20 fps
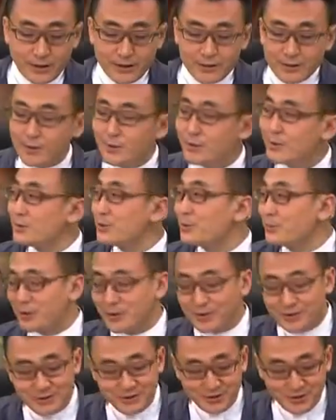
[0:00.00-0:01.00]
看一个日
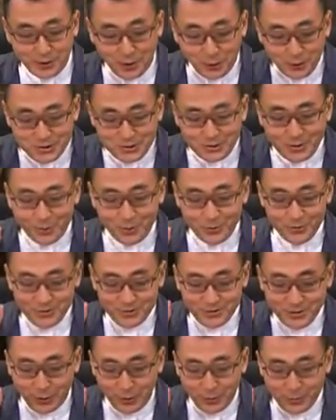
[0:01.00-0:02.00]
本人的搞
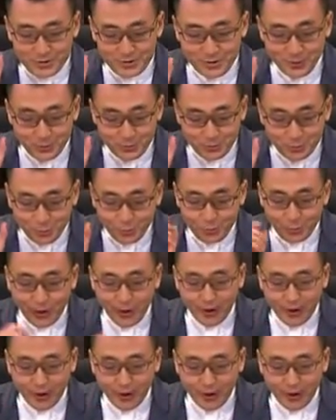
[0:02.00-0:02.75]
笑动